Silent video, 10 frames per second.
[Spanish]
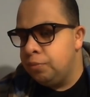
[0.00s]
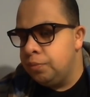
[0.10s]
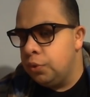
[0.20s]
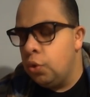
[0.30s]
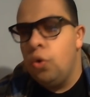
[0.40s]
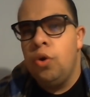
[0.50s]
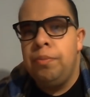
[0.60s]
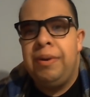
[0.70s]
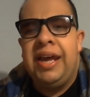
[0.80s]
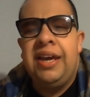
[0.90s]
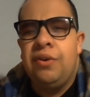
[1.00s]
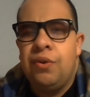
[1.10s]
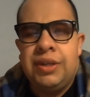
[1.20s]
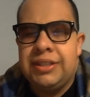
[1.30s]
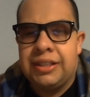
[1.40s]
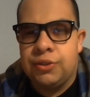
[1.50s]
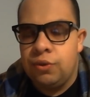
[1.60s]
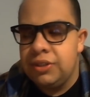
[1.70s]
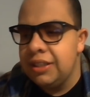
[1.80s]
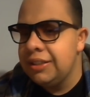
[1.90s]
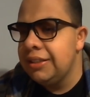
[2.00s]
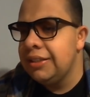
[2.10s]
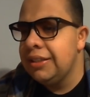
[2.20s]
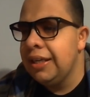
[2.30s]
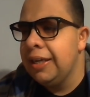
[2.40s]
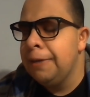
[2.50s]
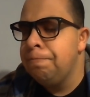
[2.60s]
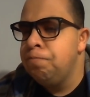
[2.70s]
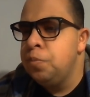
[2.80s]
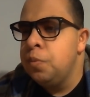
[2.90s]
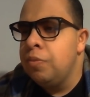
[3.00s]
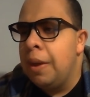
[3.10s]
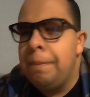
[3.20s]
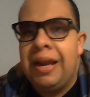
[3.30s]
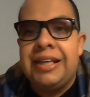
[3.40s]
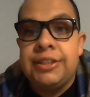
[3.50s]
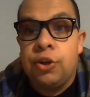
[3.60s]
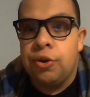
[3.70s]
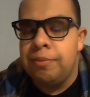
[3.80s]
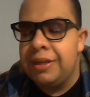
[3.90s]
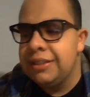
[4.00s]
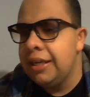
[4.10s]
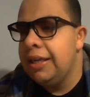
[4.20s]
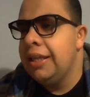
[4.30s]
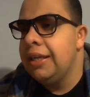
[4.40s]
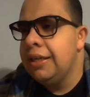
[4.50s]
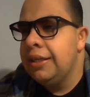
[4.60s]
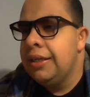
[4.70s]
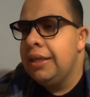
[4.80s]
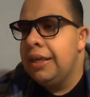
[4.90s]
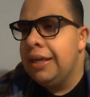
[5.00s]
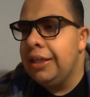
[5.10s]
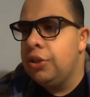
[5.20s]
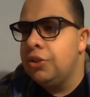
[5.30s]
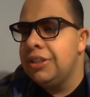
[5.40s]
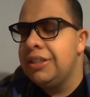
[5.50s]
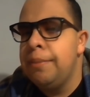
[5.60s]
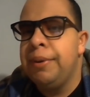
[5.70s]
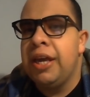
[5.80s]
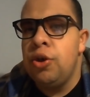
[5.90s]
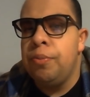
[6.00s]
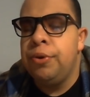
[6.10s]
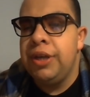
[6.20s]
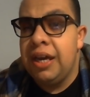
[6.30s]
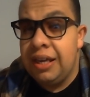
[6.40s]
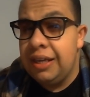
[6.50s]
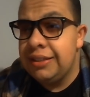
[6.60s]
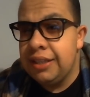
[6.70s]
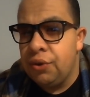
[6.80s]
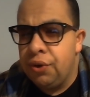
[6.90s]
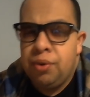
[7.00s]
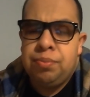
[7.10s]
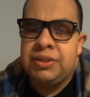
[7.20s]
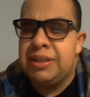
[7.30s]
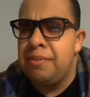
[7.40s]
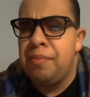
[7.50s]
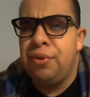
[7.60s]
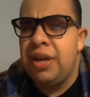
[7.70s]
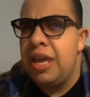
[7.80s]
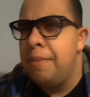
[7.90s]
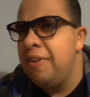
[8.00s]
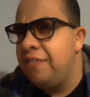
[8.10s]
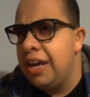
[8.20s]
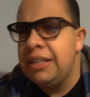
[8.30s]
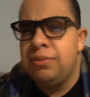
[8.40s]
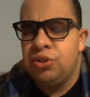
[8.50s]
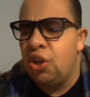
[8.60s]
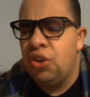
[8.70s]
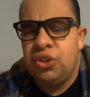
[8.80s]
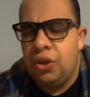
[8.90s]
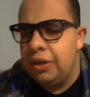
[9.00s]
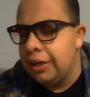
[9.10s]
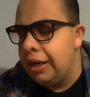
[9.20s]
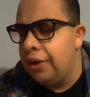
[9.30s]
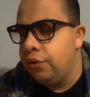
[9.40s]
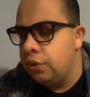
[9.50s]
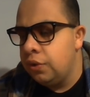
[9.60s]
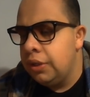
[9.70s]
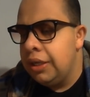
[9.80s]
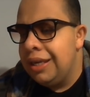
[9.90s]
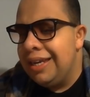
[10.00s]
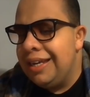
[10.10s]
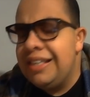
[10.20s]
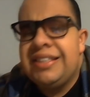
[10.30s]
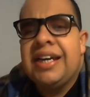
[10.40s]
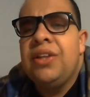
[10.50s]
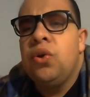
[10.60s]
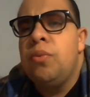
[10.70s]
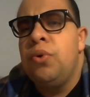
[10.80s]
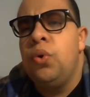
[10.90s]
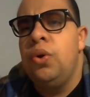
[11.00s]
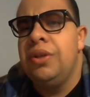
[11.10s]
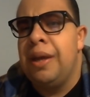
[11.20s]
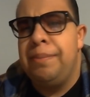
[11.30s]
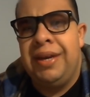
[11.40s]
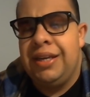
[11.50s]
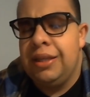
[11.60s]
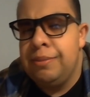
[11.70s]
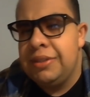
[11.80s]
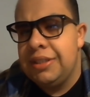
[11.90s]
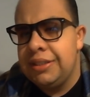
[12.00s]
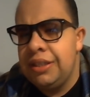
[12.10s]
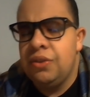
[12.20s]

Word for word: Google Play o estas cosas, este, Play Store más que nada. Entonces siempre que yo ponía este correo, pues se me ponía ya mi Facebook, todo, todo el relajo, ¿no? Y se quedó como Julio Tapia, nada más así.